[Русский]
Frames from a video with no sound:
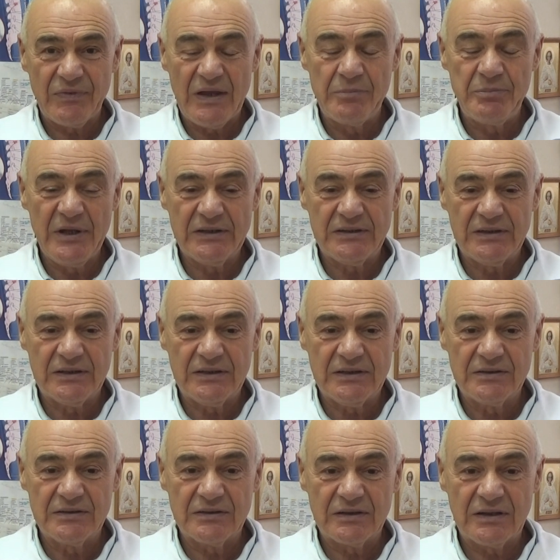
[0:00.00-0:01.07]

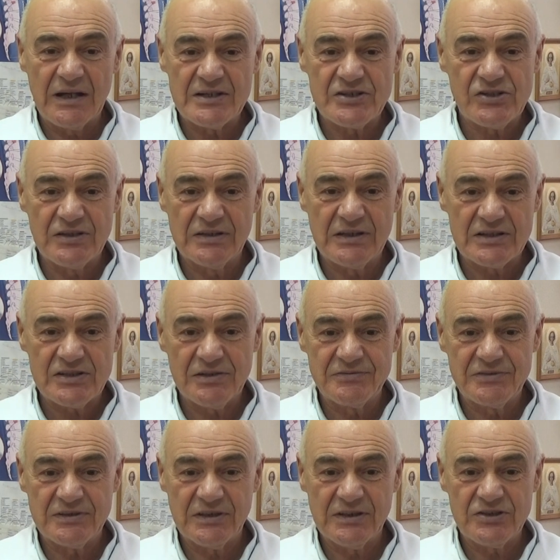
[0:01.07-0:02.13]
Опять-таки, каждая наша
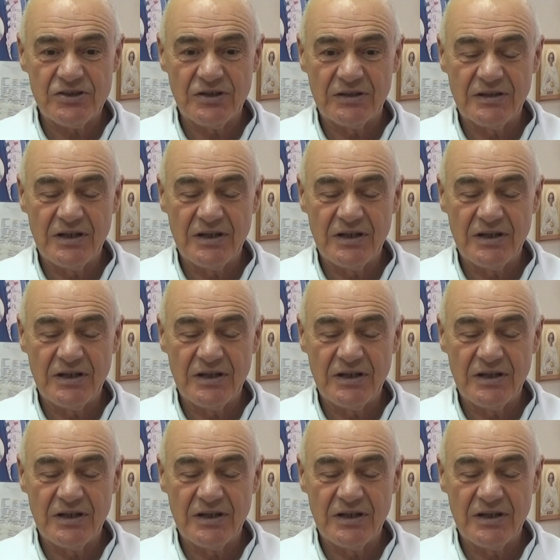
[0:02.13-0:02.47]
встреча,